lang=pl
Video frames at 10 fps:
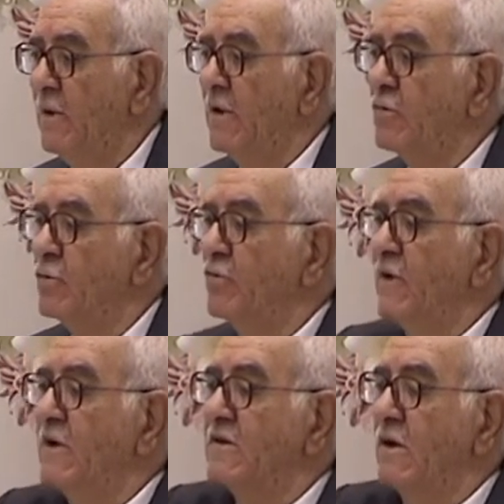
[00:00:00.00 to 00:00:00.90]

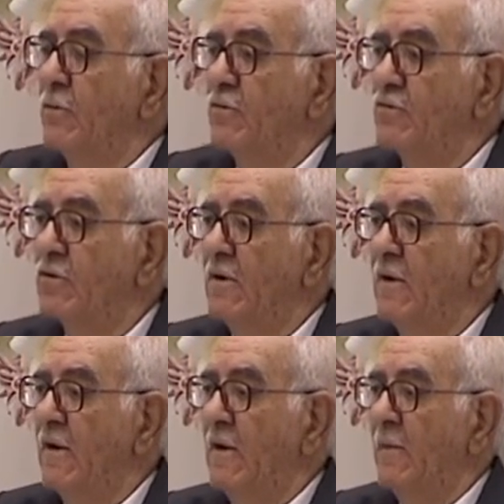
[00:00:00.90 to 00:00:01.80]
zamiast to
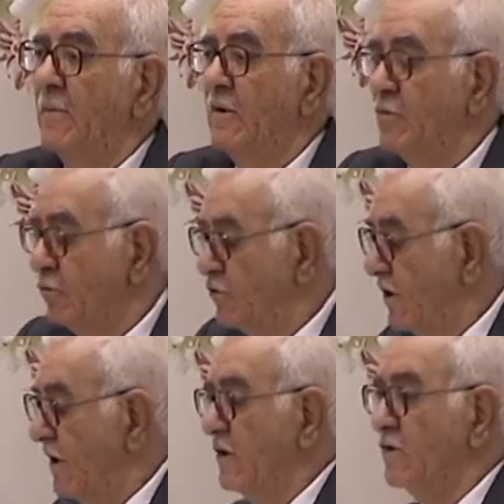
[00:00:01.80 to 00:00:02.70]
zrobić, y,
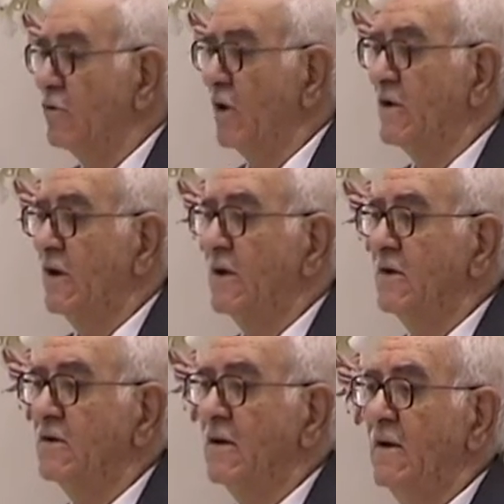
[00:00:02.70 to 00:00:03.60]
poszedł do
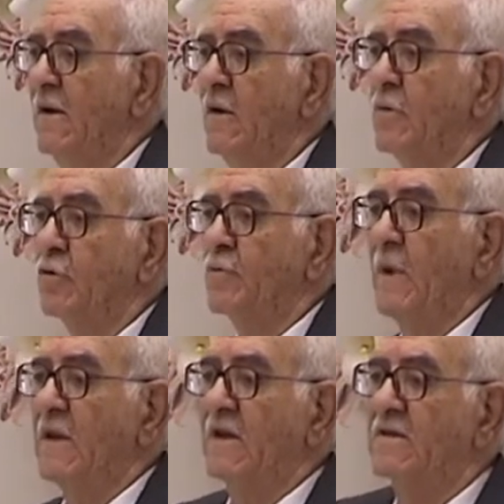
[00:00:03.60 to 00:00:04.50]
faryzeuszów,
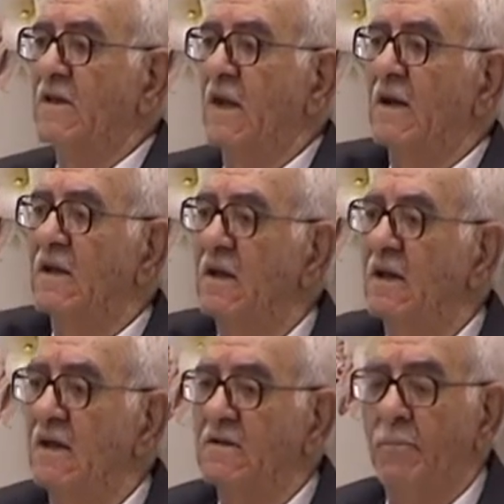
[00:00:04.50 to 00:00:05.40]
poszedł do
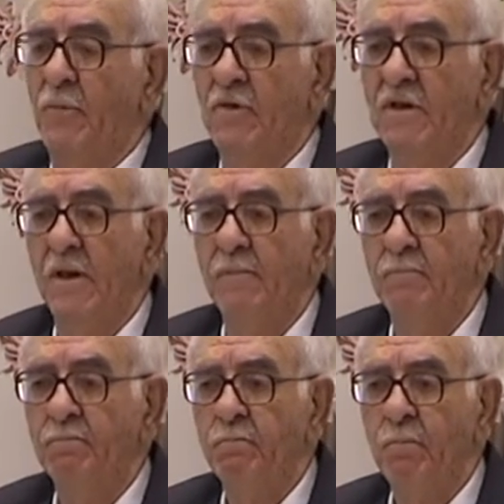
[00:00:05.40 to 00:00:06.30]
kapłanów, do
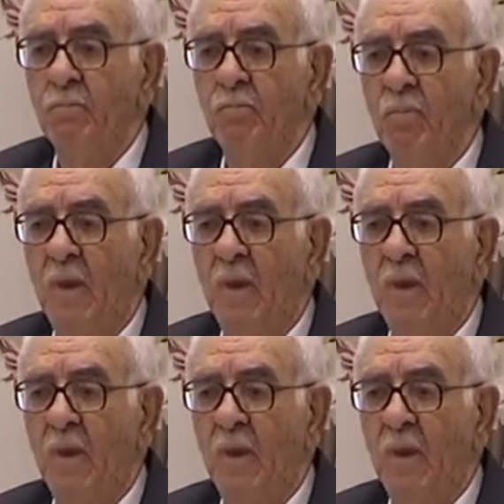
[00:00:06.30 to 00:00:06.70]
arcykapłanów,